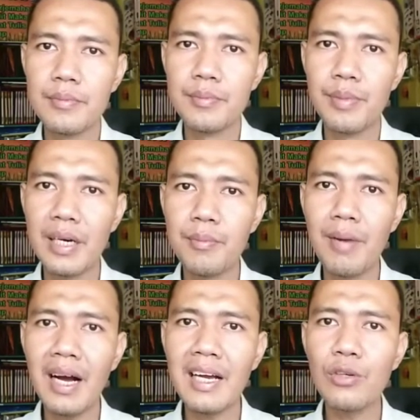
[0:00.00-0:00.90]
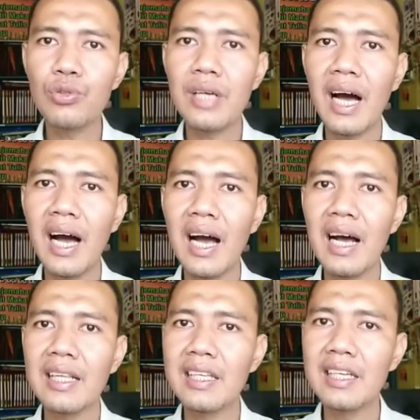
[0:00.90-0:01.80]
pengembangan
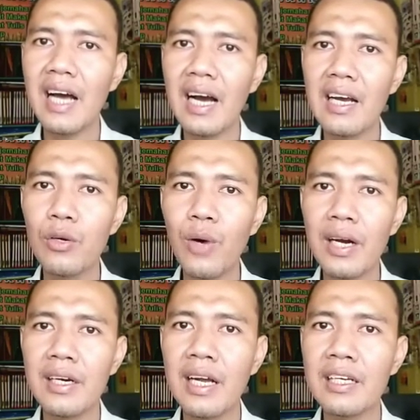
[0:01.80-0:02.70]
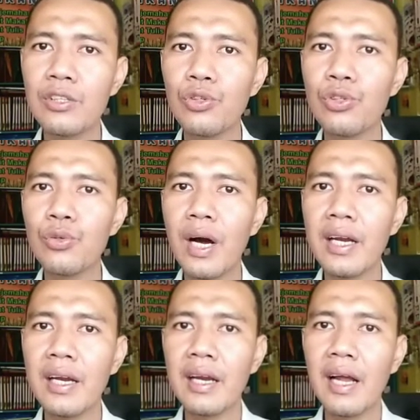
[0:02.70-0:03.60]
usaha tidak keluar dari
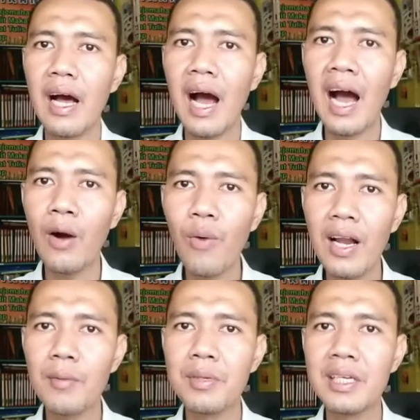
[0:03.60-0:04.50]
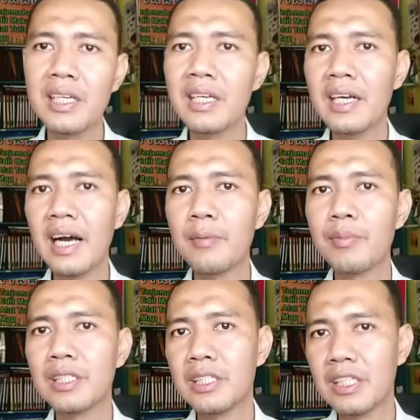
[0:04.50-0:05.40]
tujuan awal mendirikan
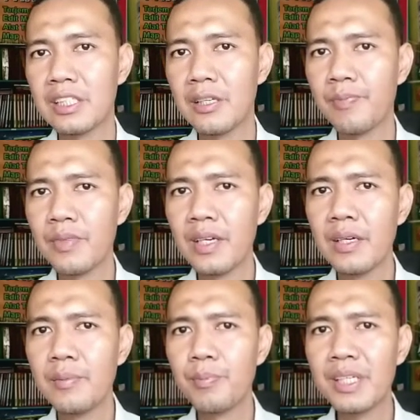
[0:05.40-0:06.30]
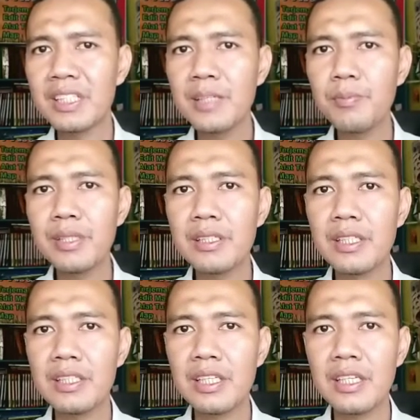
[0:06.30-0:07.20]
bisnis. Prinsip
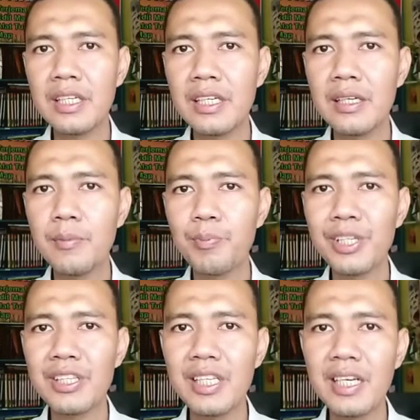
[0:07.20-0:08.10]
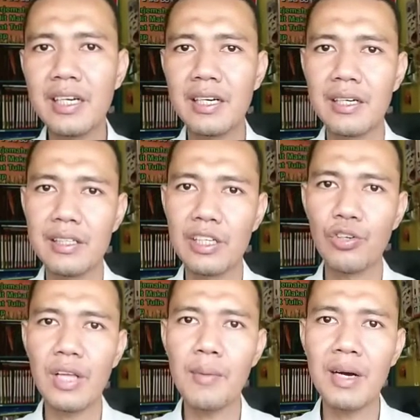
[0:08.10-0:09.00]
bisnis ini penting
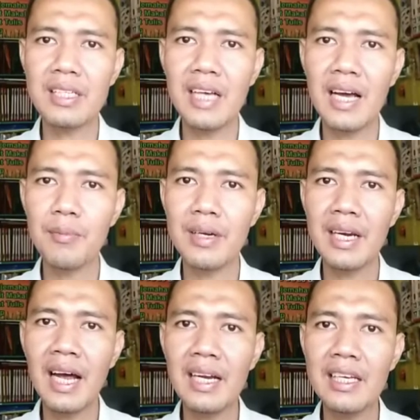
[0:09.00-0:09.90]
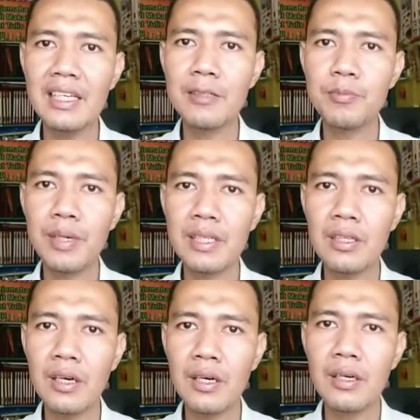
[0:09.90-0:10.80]
terutama saat menarik
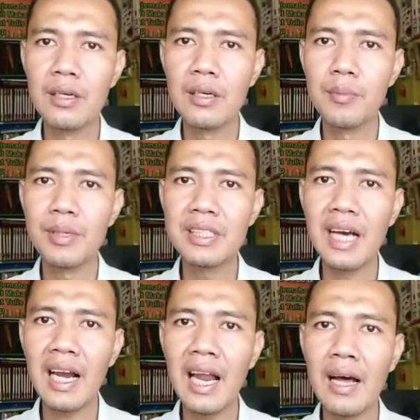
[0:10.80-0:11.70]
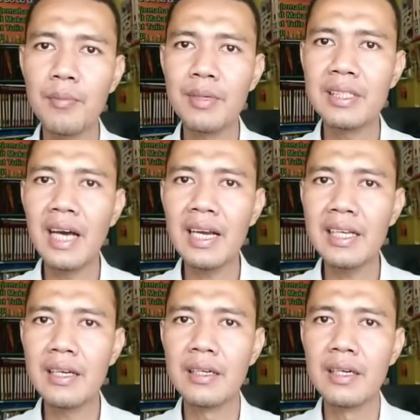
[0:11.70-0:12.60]
investor menjala,
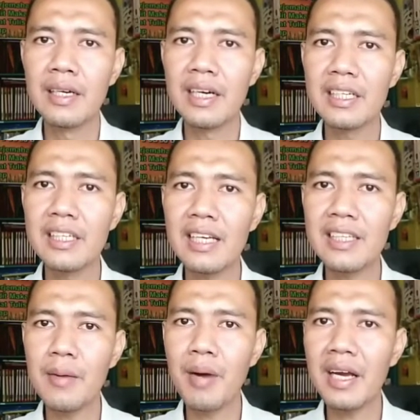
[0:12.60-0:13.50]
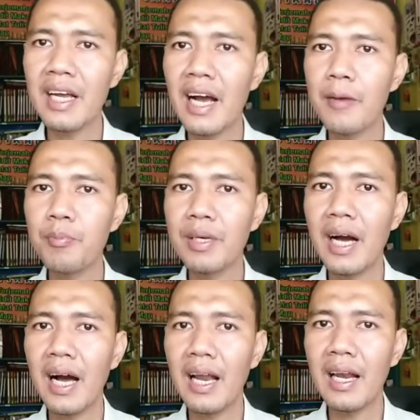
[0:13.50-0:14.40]
menjalin kerjasama dengan
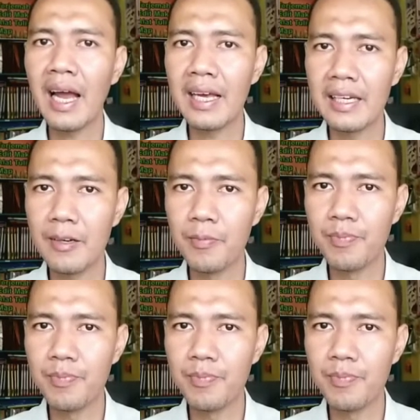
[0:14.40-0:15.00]
pihak lain.